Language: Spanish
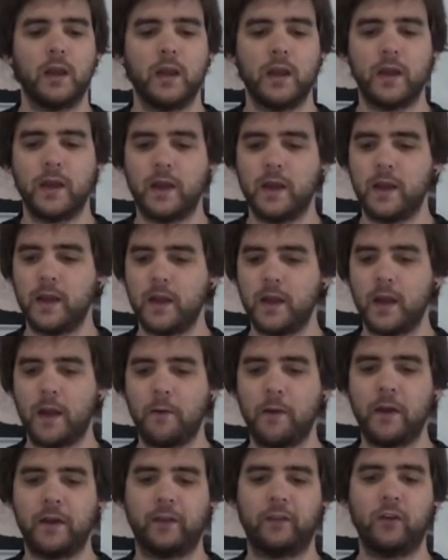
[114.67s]
Eh,
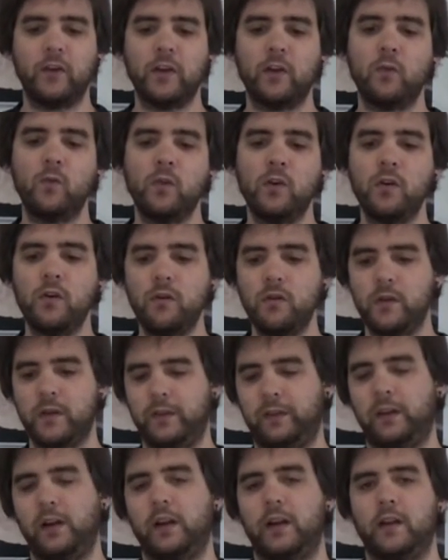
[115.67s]
a ver, Sonic 1
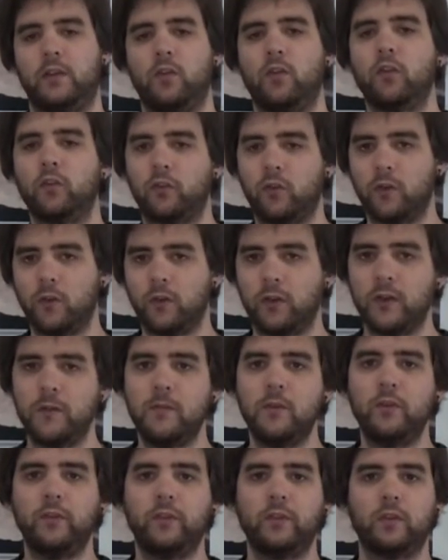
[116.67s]
es el que todos
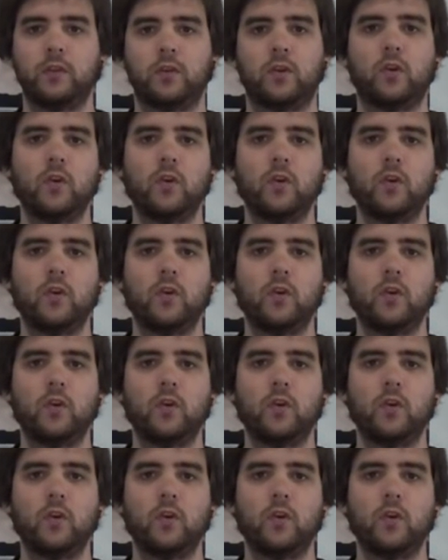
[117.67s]
conocemos,